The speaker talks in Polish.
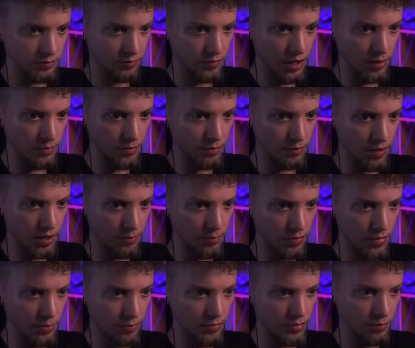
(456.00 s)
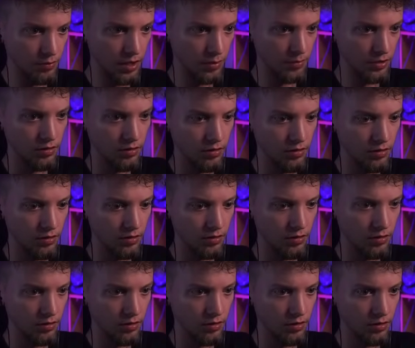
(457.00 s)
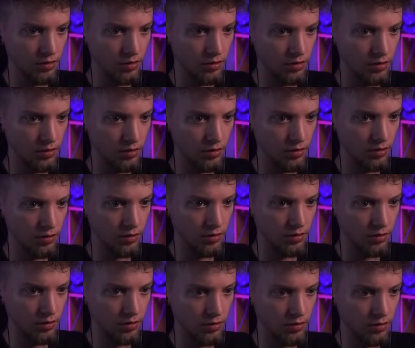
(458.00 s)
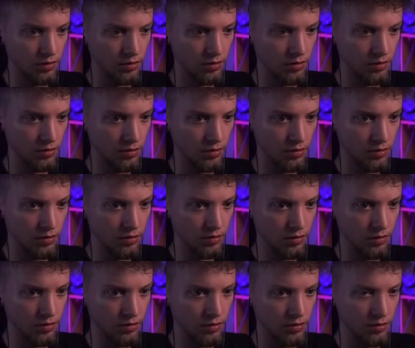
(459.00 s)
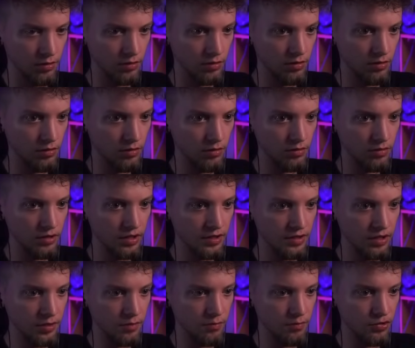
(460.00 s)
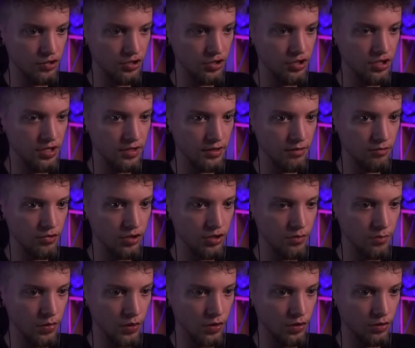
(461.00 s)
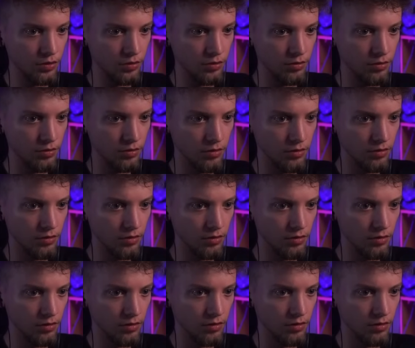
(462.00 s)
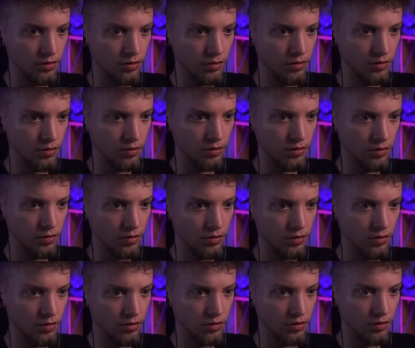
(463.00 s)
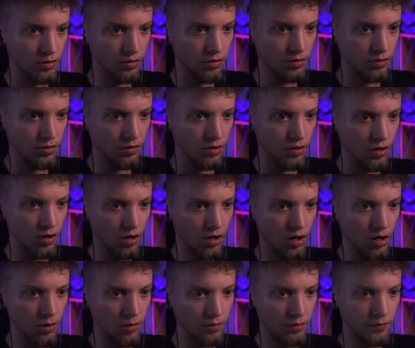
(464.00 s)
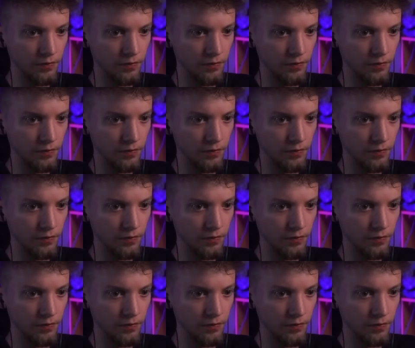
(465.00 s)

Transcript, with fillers: mnie mam, mam, mam, Dobra, mam. nice. Czyli tak idzie całkiem ok, chyba. No, jesteśmy przy 33 pokoju. Jedna trzecia, jeżeli faktycznie jest Sandy. O, Ej,